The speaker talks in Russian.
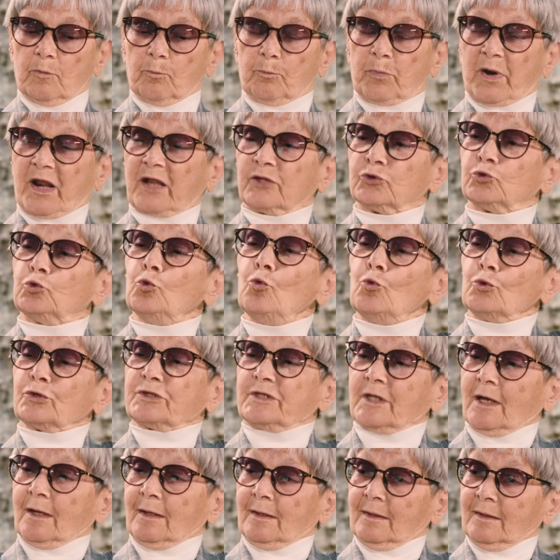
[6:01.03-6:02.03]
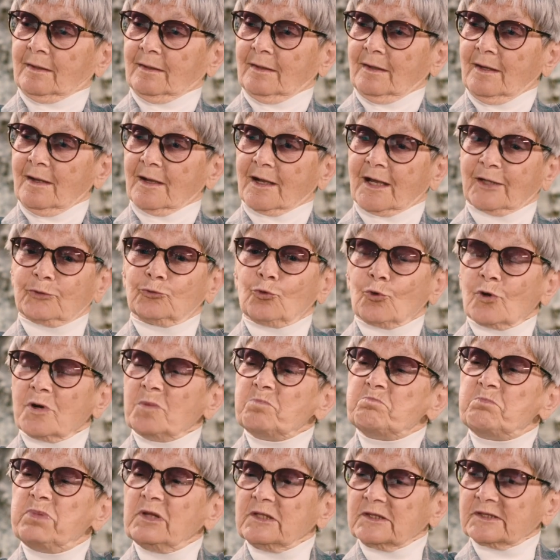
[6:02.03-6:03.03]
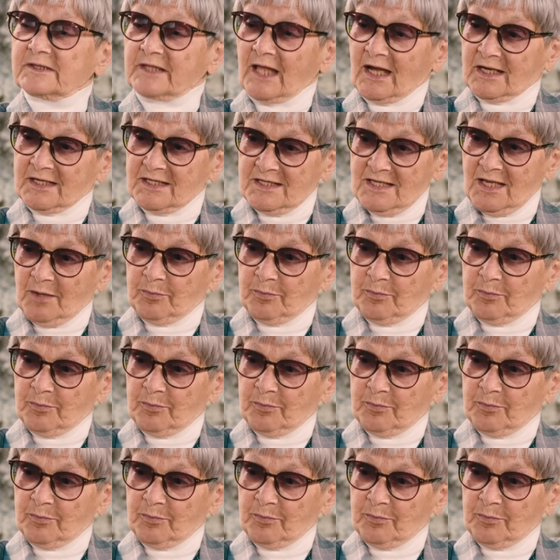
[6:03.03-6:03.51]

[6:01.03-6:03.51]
продукта, который был так